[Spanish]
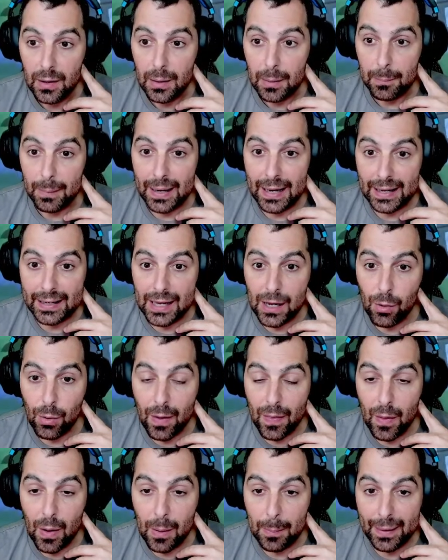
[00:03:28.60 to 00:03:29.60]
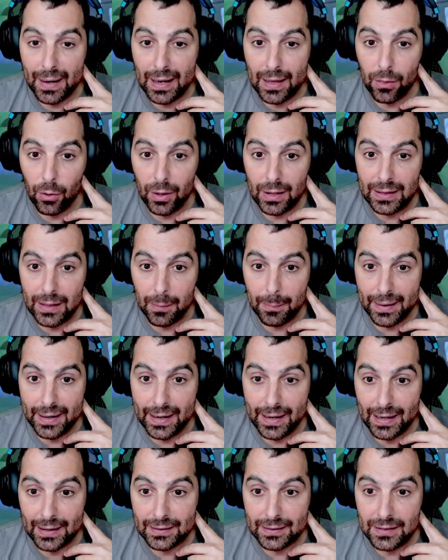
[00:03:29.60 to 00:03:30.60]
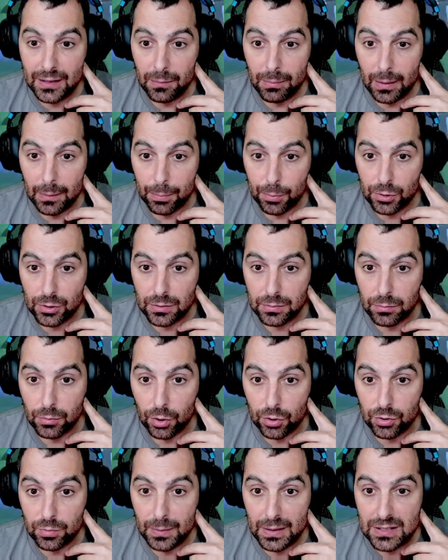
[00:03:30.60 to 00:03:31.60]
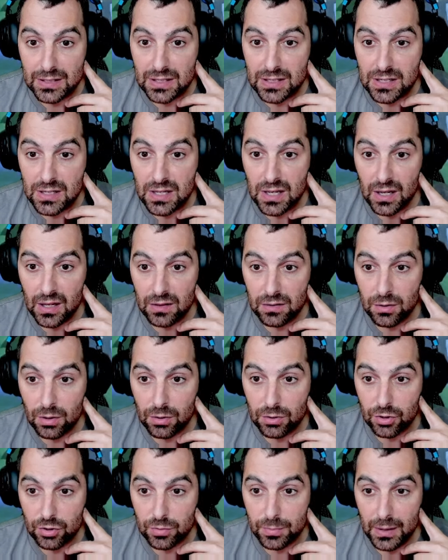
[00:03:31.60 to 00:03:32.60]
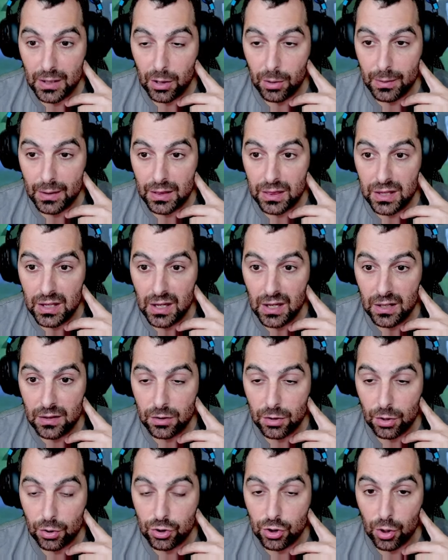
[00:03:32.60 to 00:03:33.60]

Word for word: Vale, aquí cuando ha pegado él de manera activa, pues 2600, 2900.